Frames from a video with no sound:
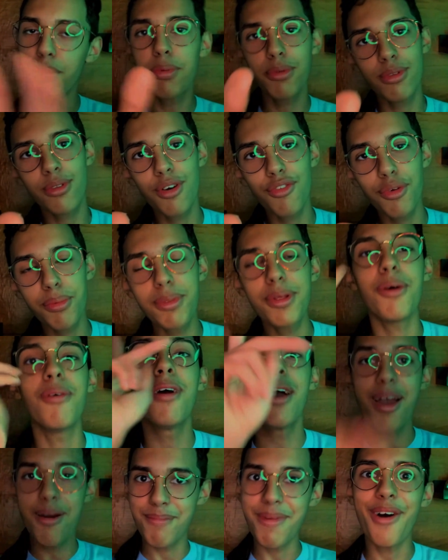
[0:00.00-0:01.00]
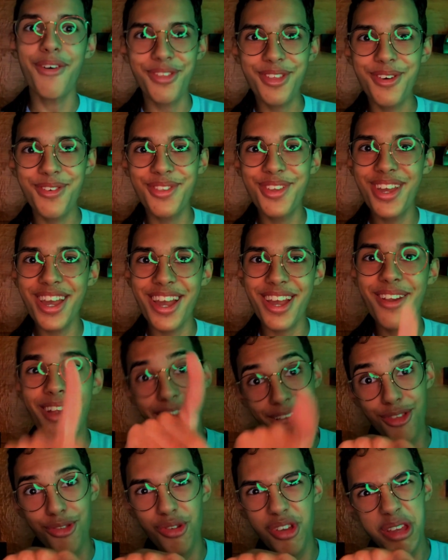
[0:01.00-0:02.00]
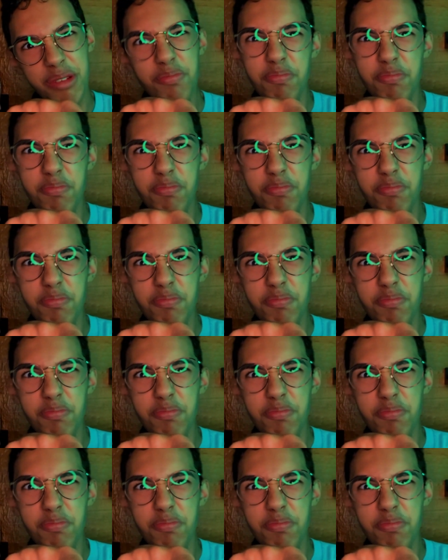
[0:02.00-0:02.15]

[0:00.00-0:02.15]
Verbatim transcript: VIP, não tô VIP, não. Mas eu tenho dinheiro, é isso que